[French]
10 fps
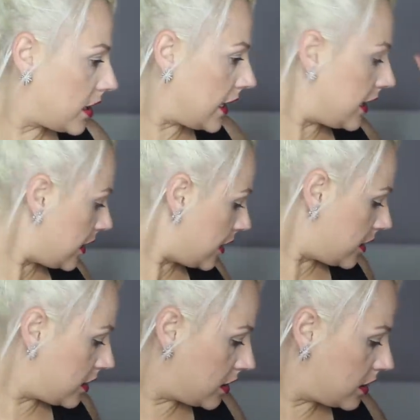
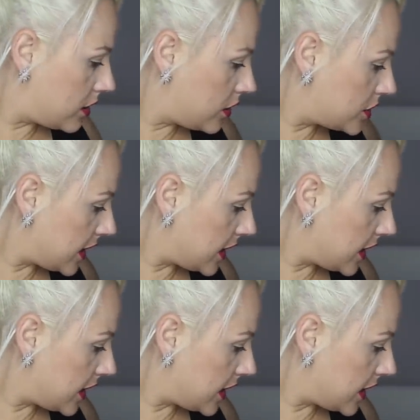euh,